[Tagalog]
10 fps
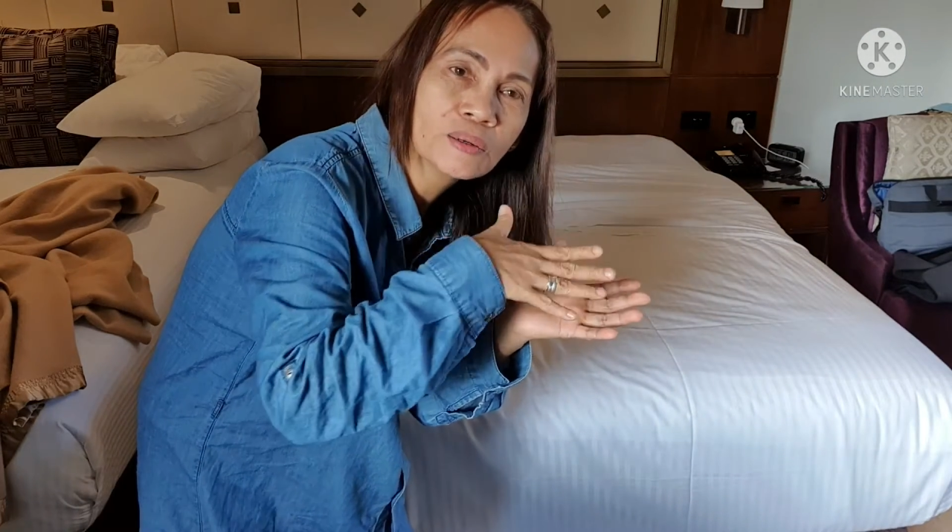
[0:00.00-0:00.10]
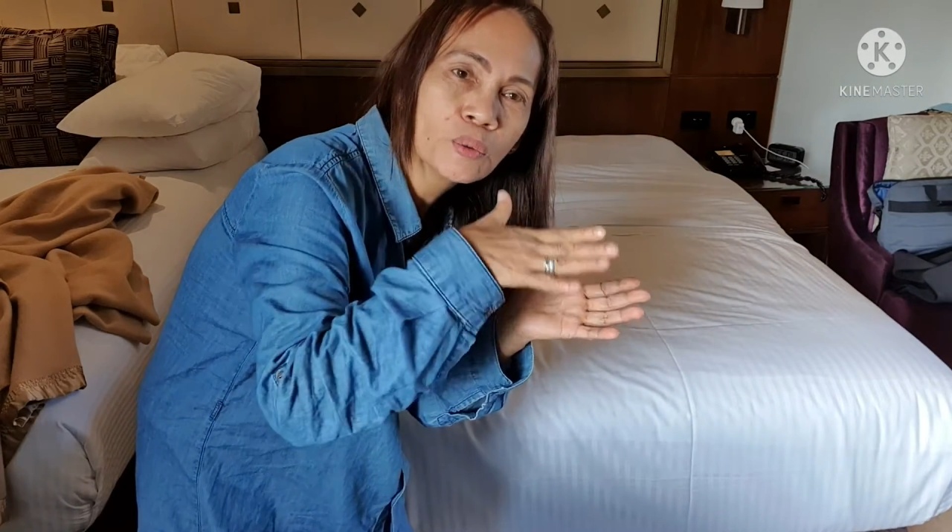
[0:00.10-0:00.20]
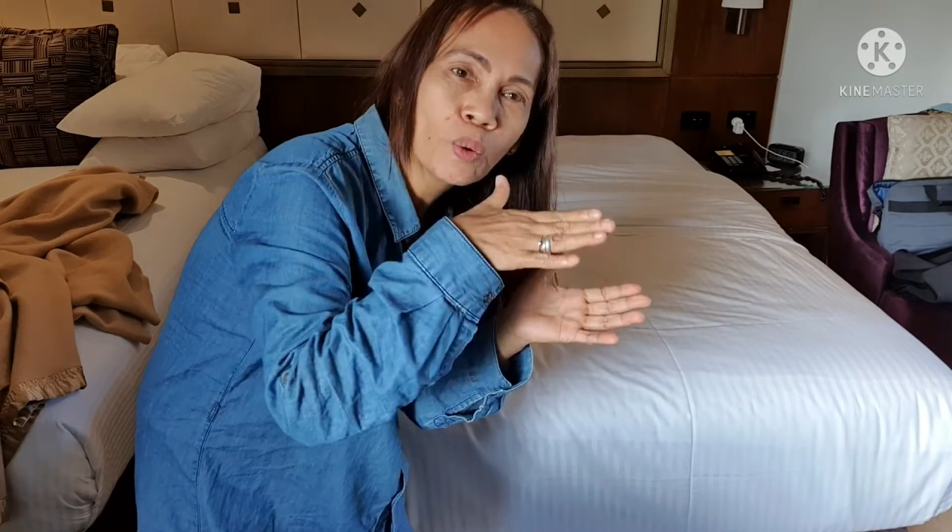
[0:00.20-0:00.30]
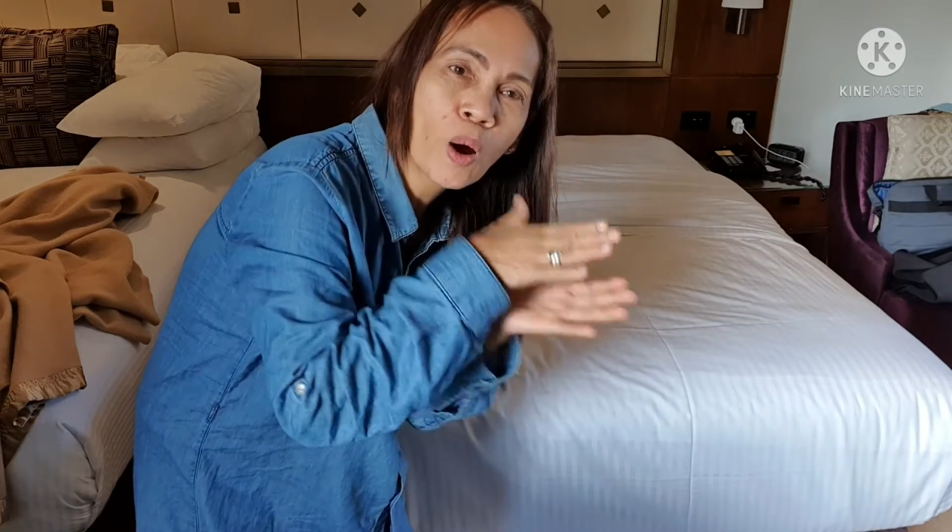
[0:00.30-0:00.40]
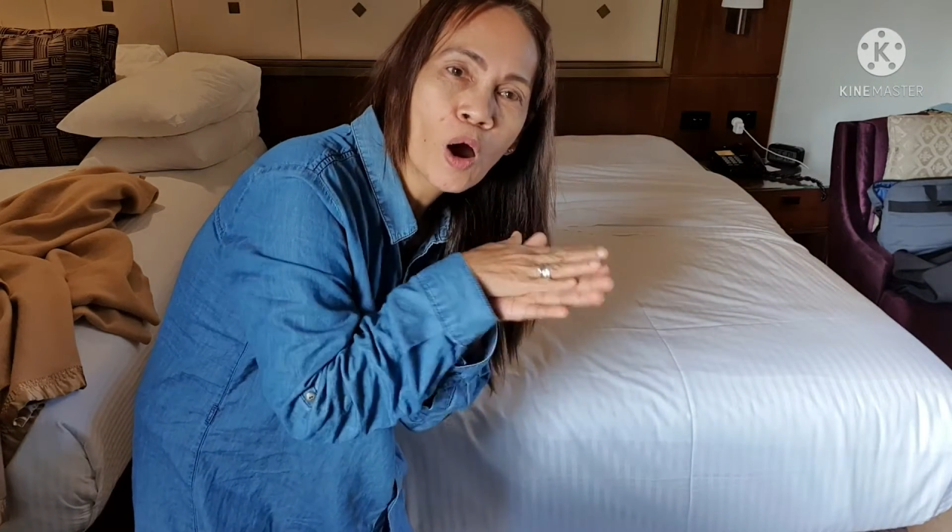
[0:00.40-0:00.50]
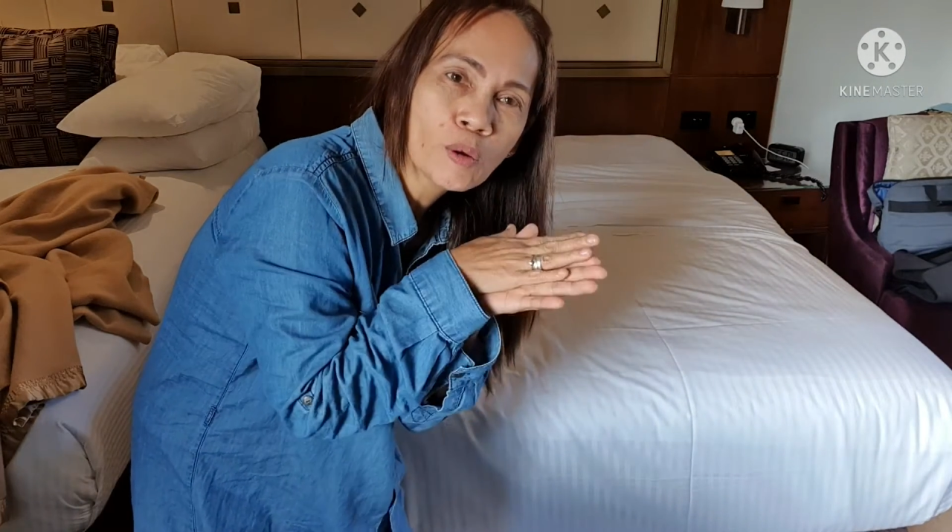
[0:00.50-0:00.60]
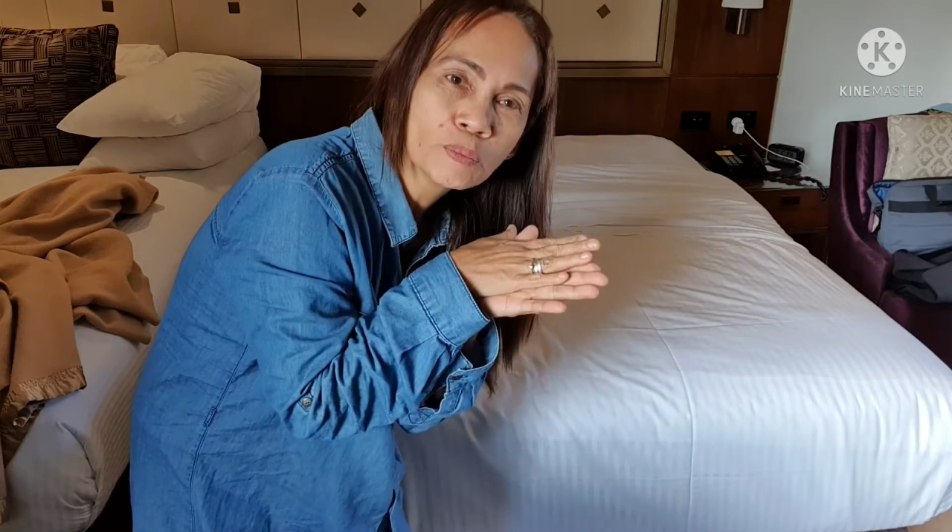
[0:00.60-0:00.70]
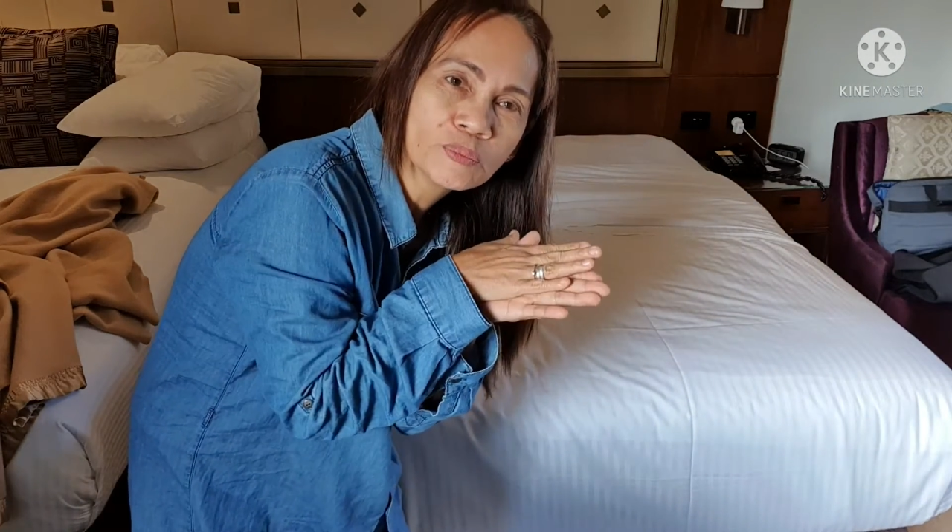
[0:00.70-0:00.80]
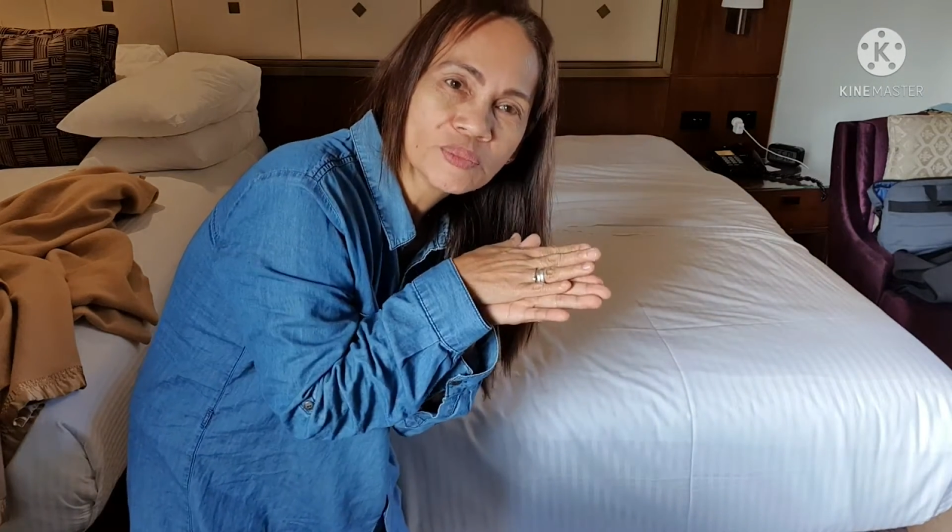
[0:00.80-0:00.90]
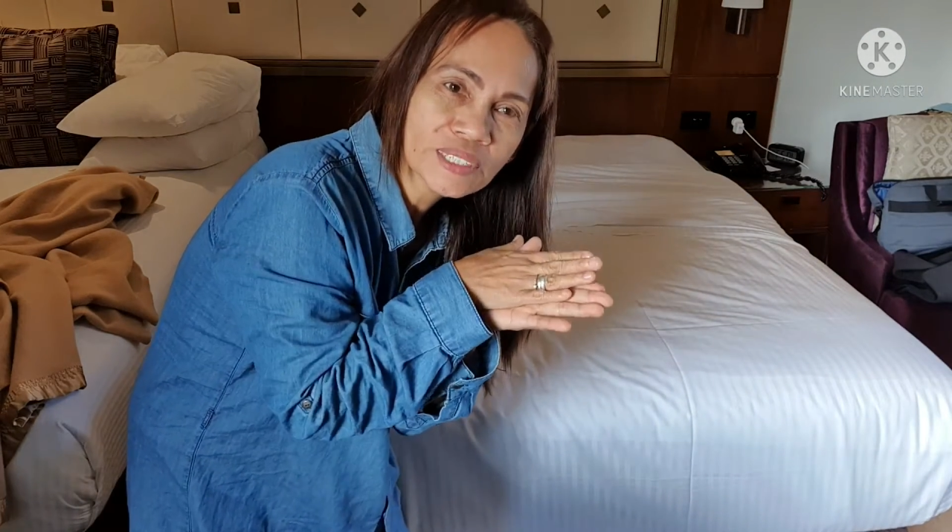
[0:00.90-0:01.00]

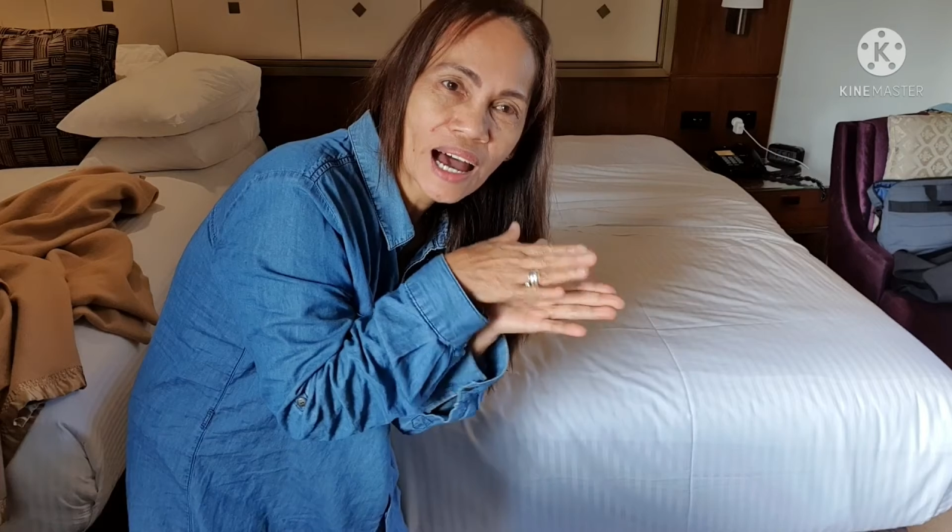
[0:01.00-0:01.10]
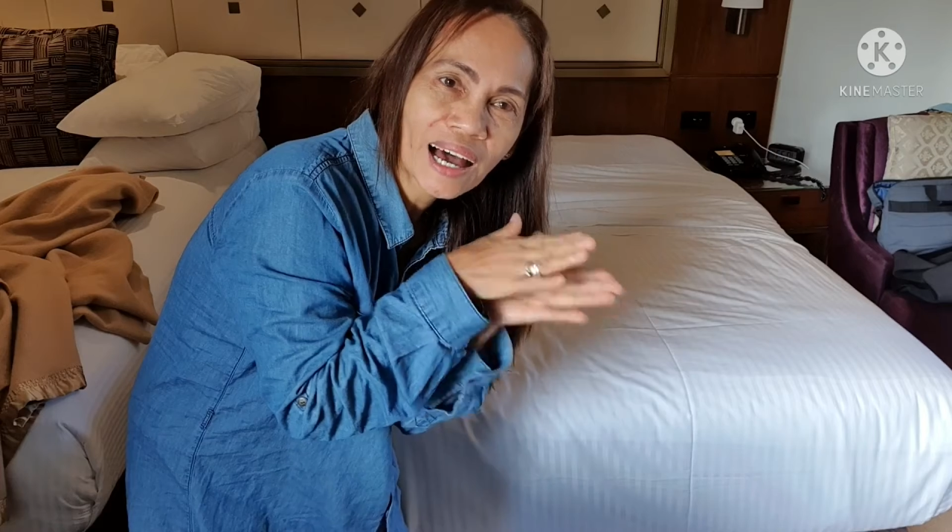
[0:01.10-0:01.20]
warm sa